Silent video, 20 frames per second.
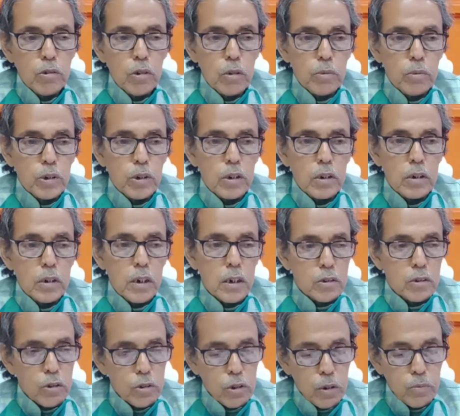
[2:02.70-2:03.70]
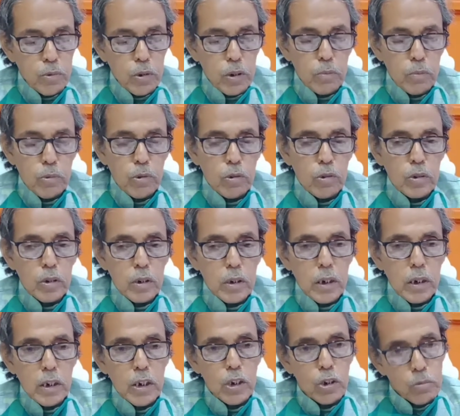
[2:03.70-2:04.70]
কর্পোরেশনের স্বাস্থ্য দপ্তরের পক্ষ থেকে
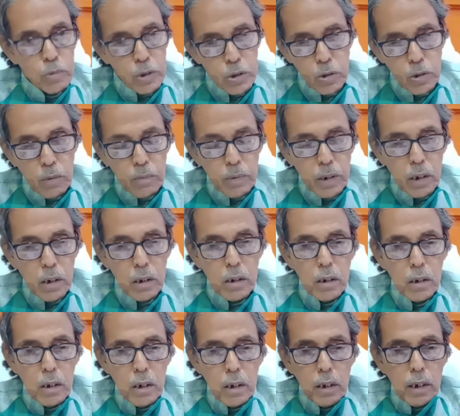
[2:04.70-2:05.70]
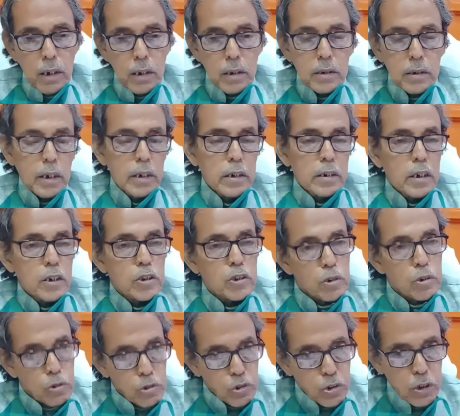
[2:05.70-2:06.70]
নিয়মিত আমরা স্যানিটাইজ
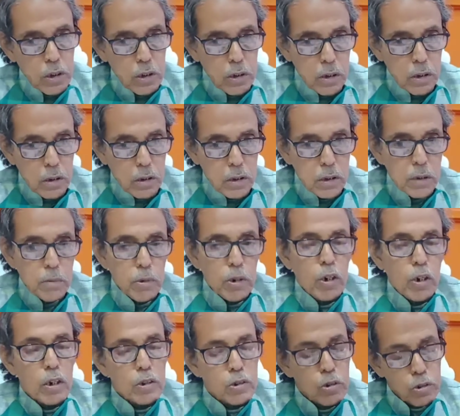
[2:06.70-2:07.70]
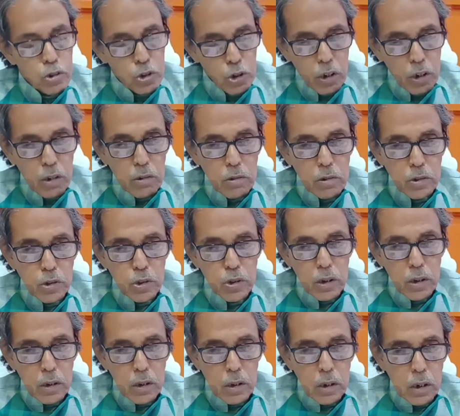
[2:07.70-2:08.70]
করছি জীবাণুনাশক ছড়ানো হচ্ছে
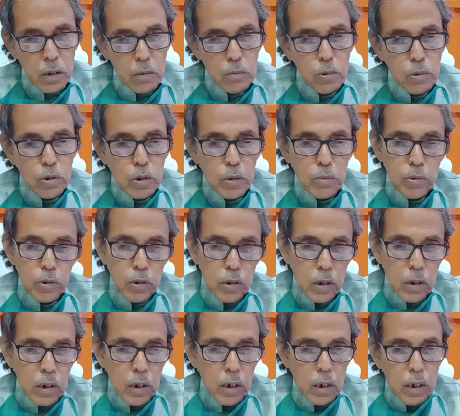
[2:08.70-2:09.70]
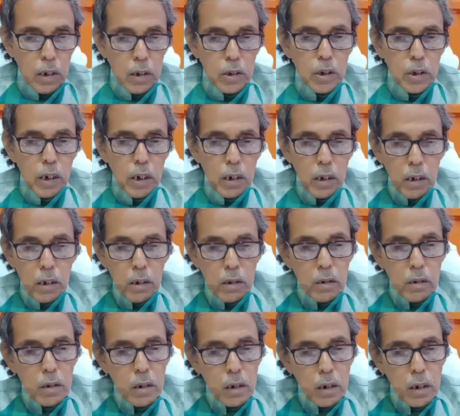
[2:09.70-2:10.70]
প্রতি সেখানে
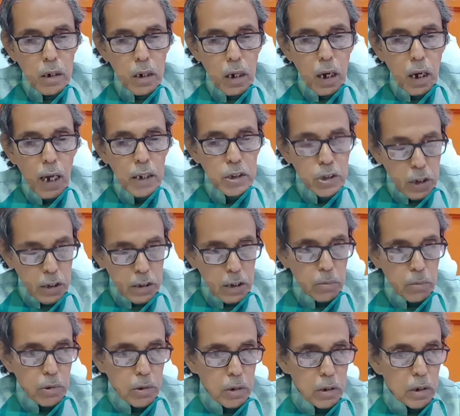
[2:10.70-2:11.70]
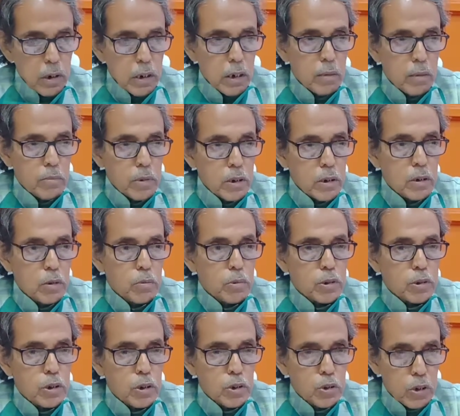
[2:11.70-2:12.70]
আজকে যেমন ডিএম নিজে
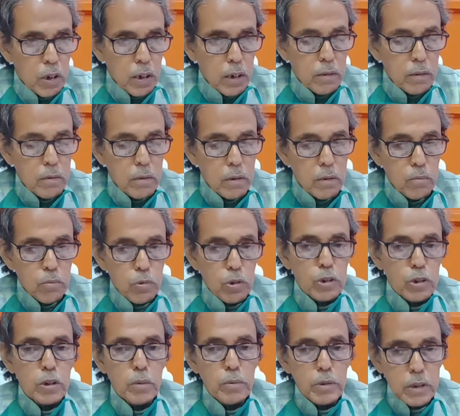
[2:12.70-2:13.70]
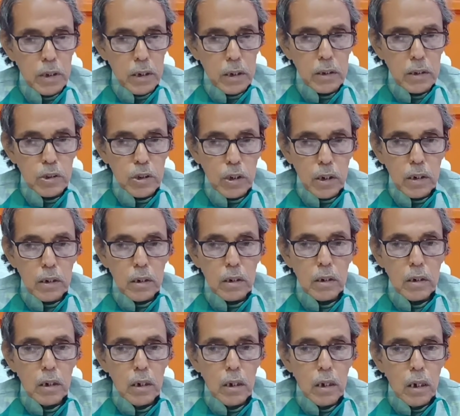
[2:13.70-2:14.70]
উপস্থিত ছিলেন পুলিশ অফিসাররা ছিলেন
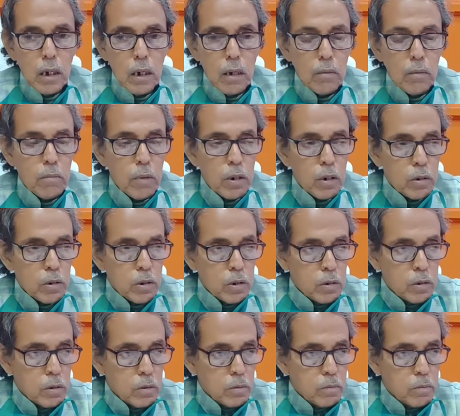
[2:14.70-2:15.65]
মাননীয়